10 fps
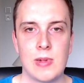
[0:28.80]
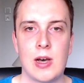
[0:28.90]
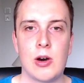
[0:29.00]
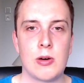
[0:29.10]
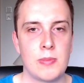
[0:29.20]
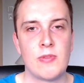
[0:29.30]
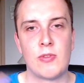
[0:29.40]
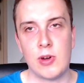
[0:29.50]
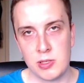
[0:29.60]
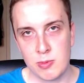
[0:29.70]
Auch
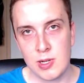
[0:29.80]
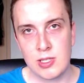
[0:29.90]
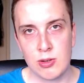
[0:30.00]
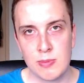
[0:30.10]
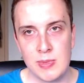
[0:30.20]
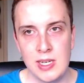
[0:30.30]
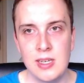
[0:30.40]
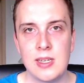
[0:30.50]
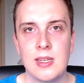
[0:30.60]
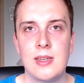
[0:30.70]
bevor ich umgezogen bin.
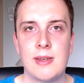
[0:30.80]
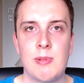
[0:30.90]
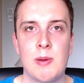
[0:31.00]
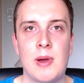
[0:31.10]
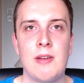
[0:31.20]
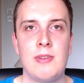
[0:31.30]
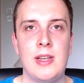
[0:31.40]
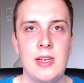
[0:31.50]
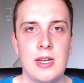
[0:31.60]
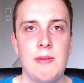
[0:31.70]
Ich habe ja mal
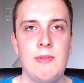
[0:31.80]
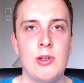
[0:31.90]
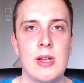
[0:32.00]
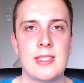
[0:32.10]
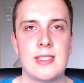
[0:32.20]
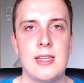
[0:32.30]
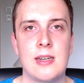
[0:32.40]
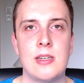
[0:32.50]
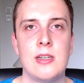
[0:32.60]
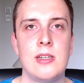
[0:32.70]
erwähnt in einem Video, dass der
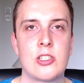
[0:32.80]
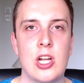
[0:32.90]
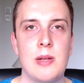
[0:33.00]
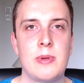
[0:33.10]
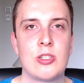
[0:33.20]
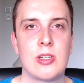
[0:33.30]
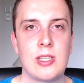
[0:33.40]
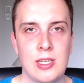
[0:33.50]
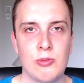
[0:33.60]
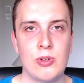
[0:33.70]
Schreibtisch
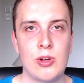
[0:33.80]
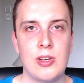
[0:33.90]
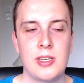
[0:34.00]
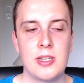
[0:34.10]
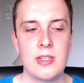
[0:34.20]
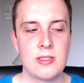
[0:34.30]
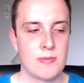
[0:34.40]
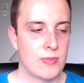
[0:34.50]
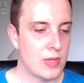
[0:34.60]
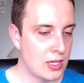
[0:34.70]
richtig unordentlich ist.
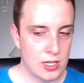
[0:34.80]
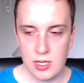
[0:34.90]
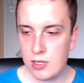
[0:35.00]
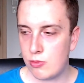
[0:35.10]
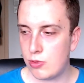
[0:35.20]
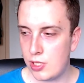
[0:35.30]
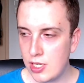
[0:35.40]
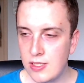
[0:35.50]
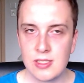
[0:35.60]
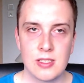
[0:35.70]
Und
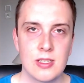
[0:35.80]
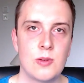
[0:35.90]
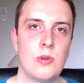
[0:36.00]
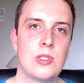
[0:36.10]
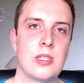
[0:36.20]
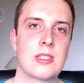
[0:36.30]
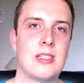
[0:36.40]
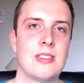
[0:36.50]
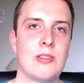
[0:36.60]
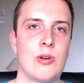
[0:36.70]
jetzt ist das
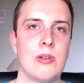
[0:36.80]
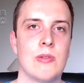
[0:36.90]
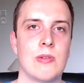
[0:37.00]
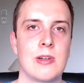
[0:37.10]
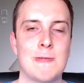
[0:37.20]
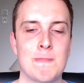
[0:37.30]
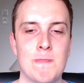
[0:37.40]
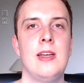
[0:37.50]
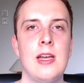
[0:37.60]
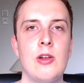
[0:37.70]
Ganze in Ordnung.
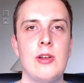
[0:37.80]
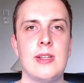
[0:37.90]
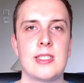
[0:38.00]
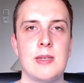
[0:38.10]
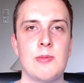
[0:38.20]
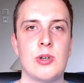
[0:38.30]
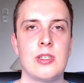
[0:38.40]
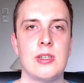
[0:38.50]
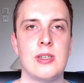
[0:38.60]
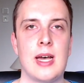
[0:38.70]
Ja Leute, es gibt
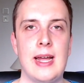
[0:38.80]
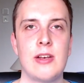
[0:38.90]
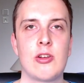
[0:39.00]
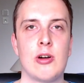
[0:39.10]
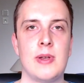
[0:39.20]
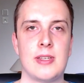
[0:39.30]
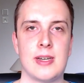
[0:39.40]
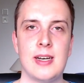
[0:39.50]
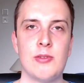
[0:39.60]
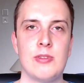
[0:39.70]
heute einen
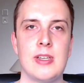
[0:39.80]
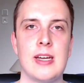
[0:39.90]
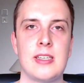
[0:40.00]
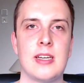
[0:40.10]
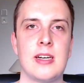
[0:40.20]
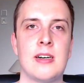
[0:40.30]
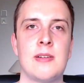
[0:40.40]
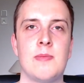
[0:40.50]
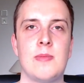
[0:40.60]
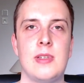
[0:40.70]
Kommentar und da ich ja
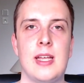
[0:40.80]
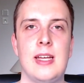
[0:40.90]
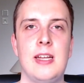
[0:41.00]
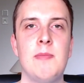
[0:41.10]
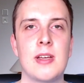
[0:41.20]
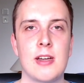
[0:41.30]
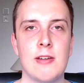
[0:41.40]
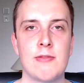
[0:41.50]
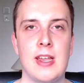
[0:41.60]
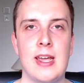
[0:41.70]
der
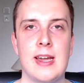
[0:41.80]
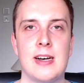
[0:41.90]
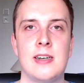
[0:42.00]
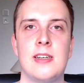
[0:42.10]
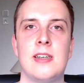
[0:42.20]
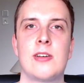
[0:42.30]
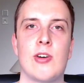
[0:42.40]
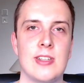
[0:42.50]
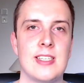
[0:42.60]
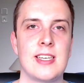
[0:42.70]
Inbegriff der
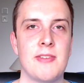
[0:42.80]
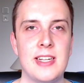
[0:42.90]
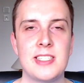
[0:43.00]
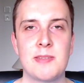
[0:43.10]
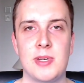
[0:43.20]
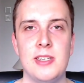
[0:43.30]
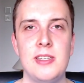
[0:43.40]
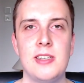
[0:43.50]
Konsequenz bin,